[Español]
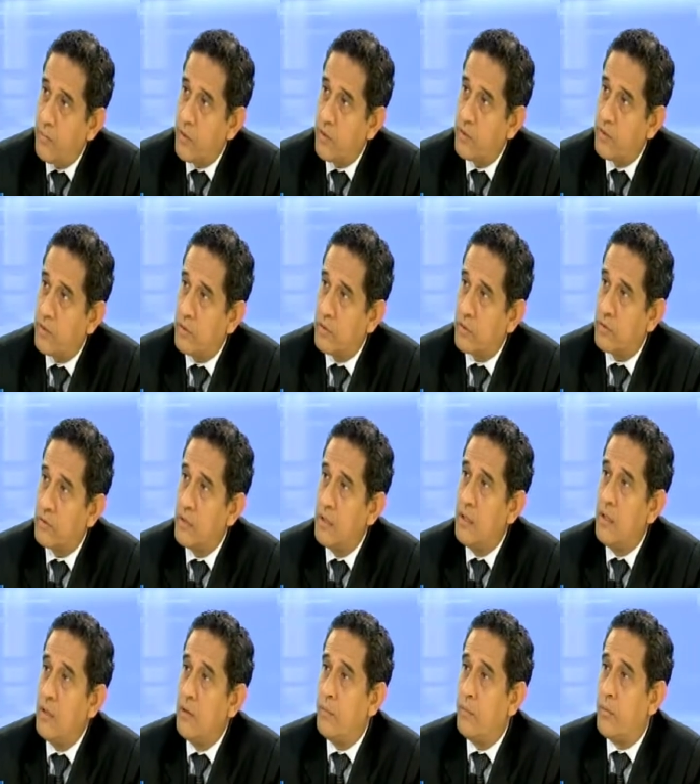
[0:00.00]
por nosotros.
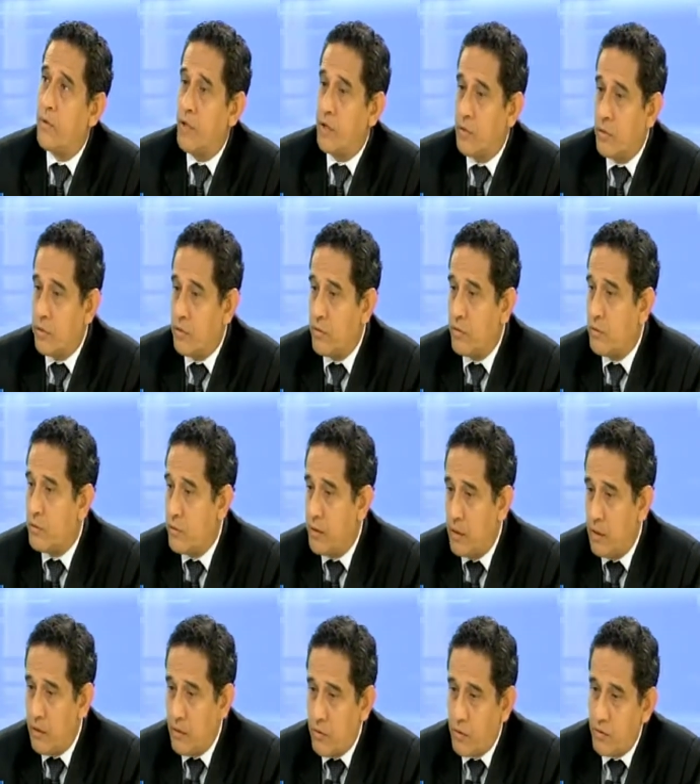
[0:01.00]
Por eso yo,
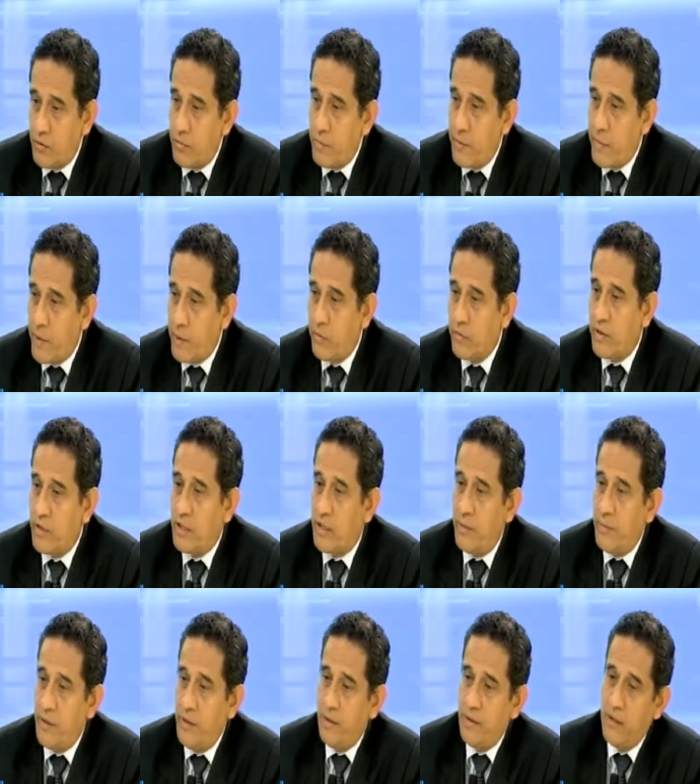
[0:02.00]
eh, cuando me preguntan
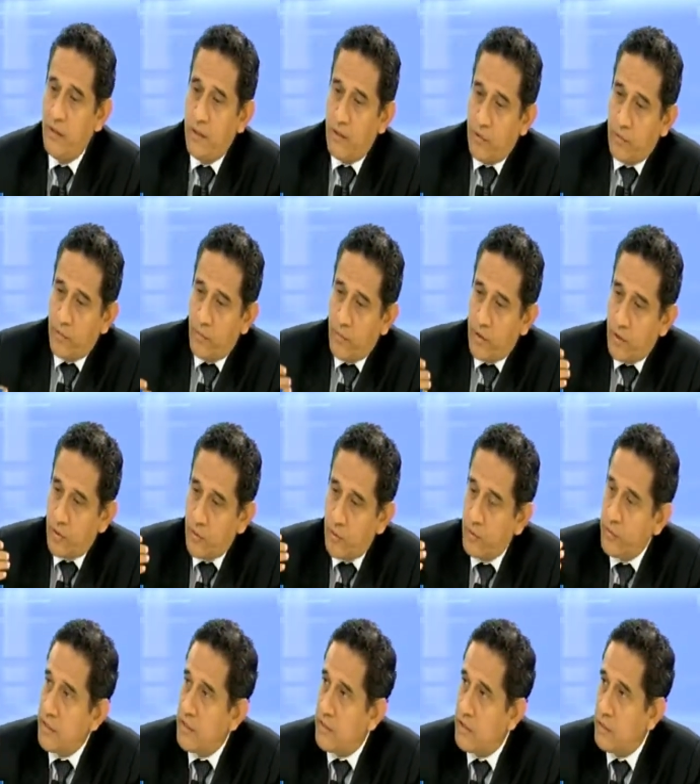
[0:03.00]
a mí sobre
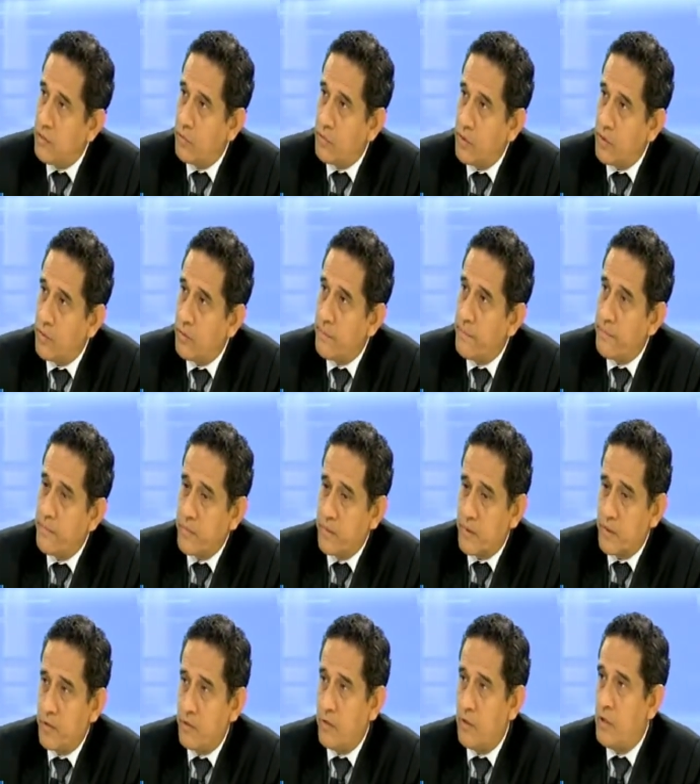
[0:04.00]
su destitución,
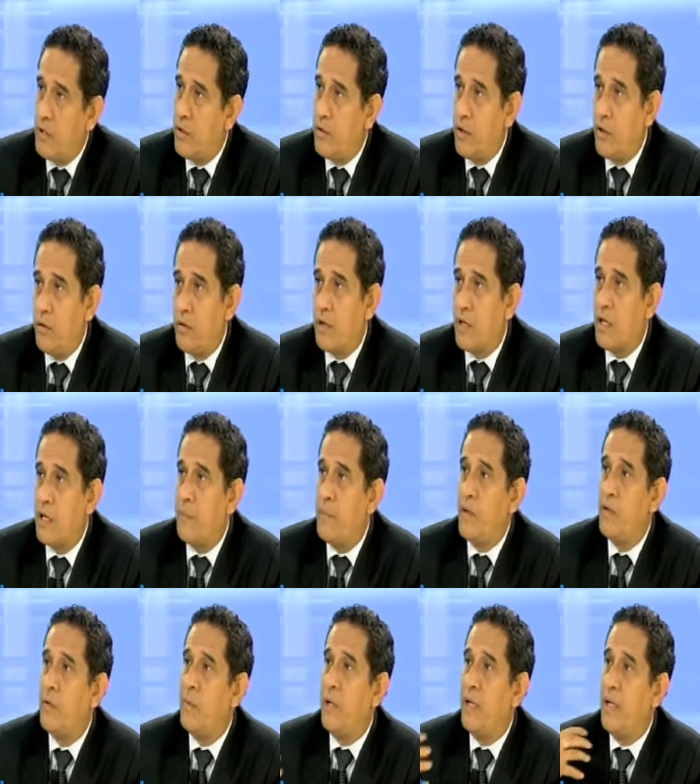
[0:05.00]
le digo que a
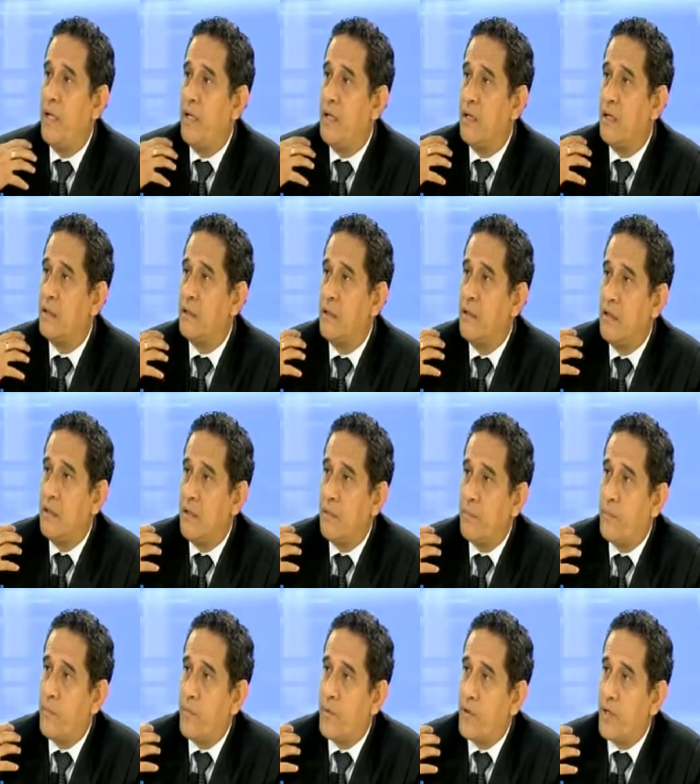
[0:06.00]
mí no me alegra
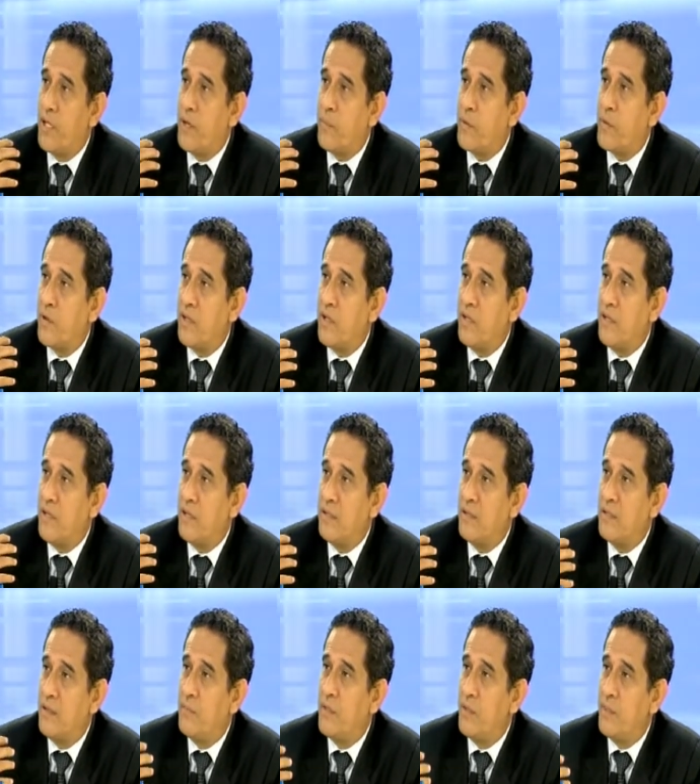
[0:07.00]
¿Por qué? Porque
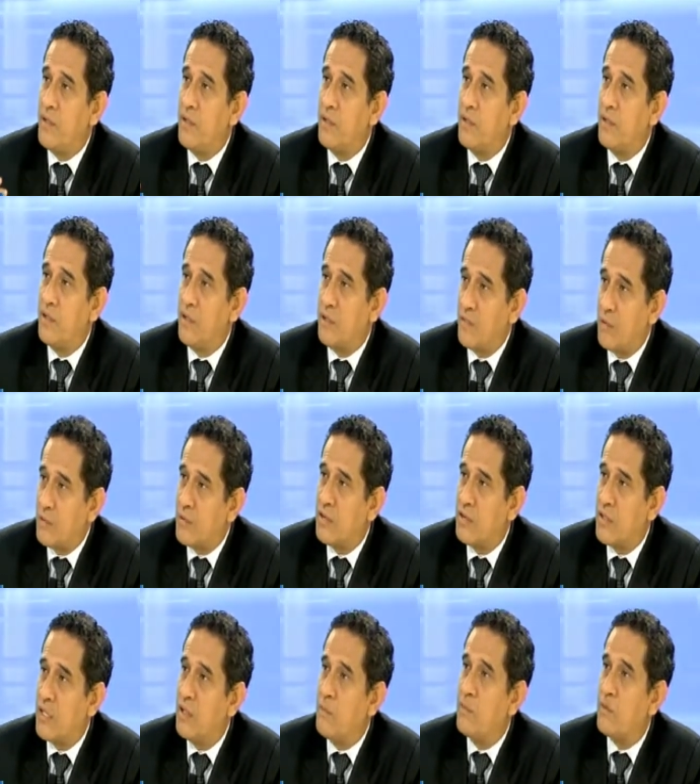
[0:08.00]
simplemente
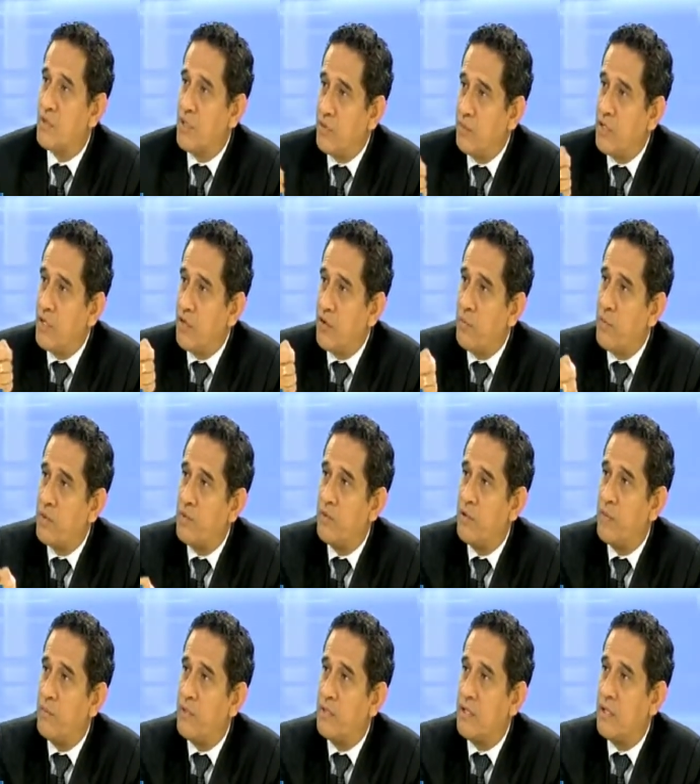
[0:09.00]
nosotros seguimos en una
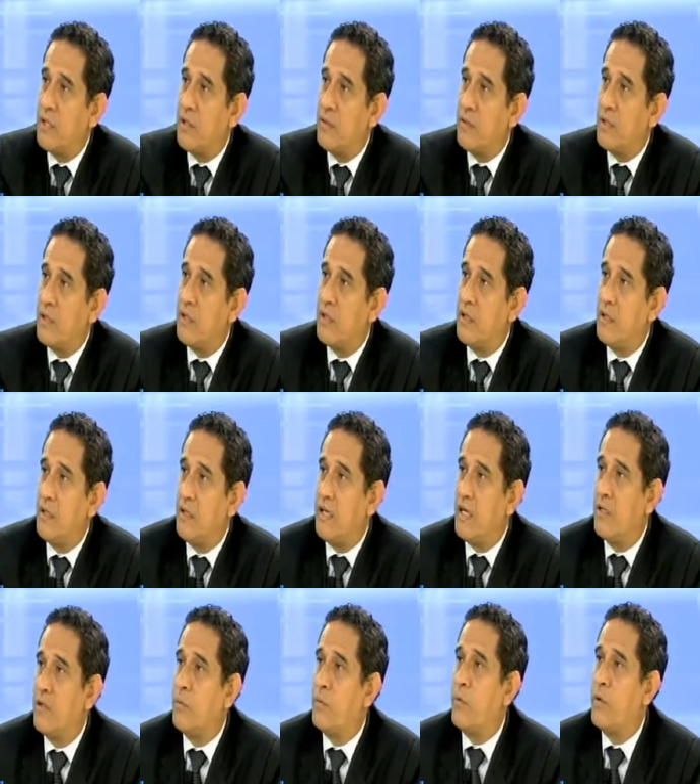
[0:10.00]
comisión investigadora en la
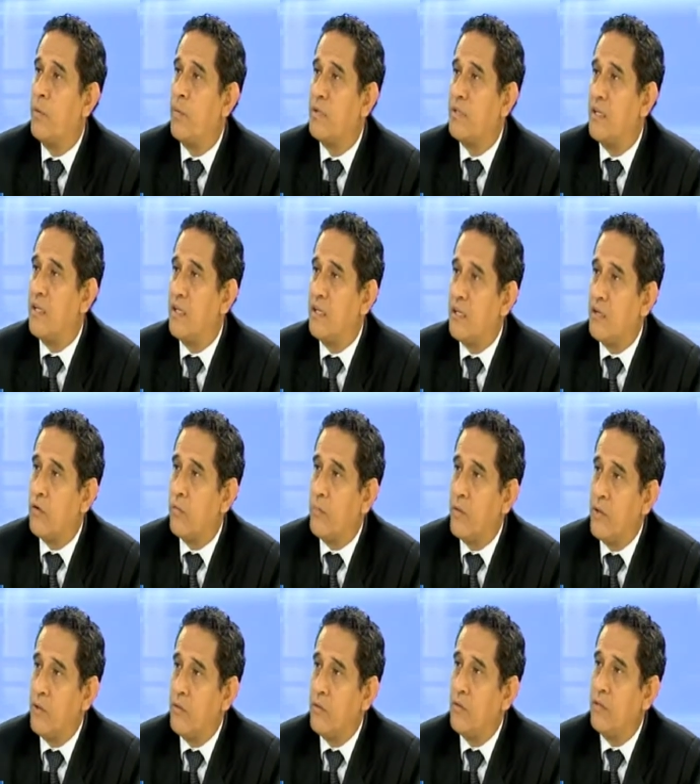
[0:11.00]
que no podemos dar
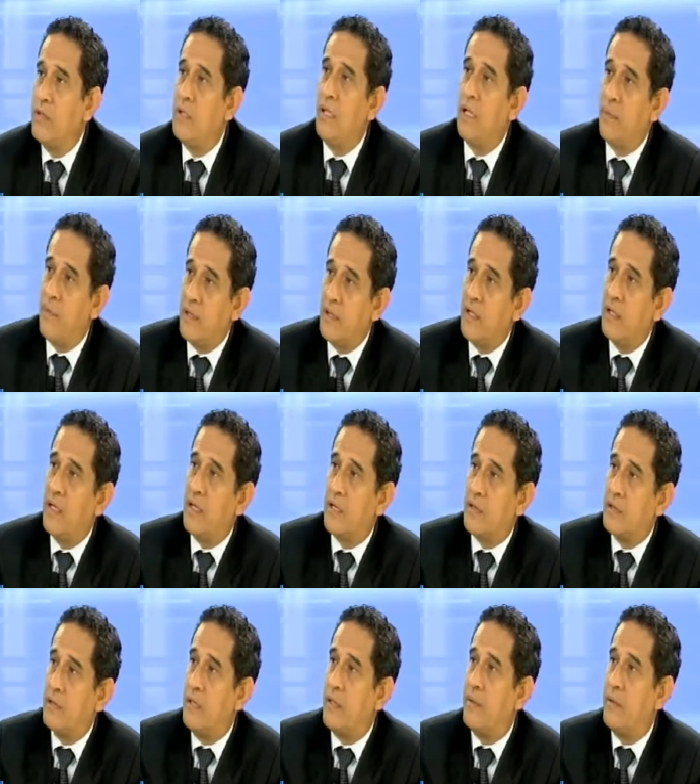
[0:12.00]
opinión ni levantar la
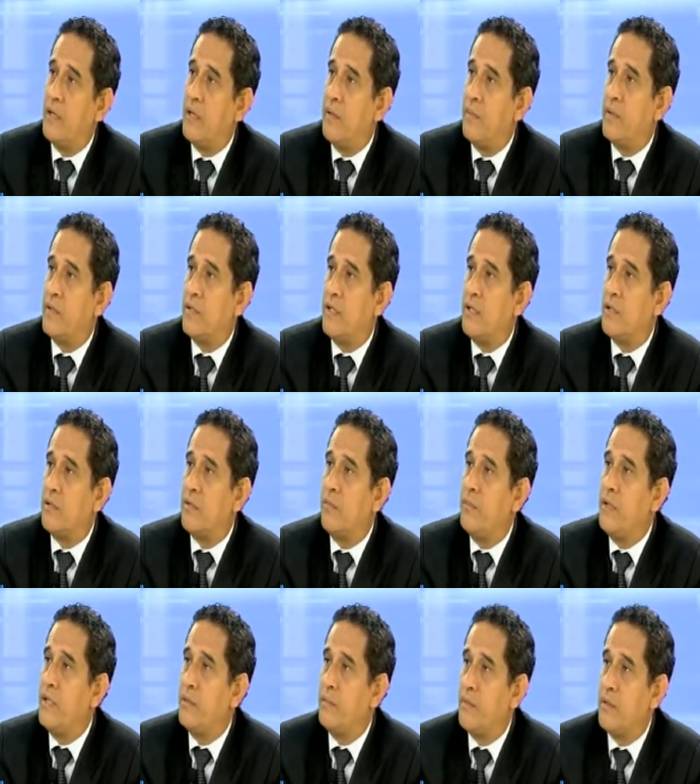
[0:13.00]
reserva de la investigación
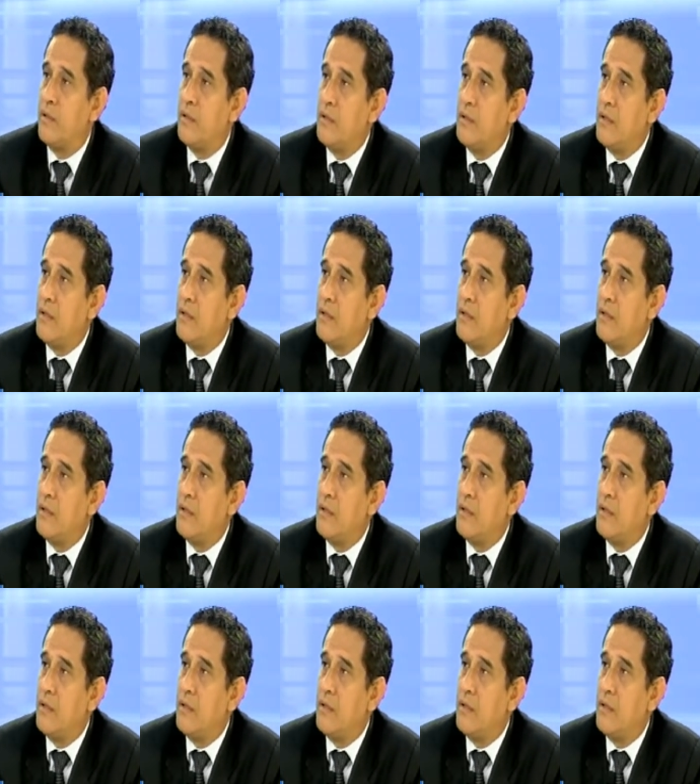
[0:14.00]
misma.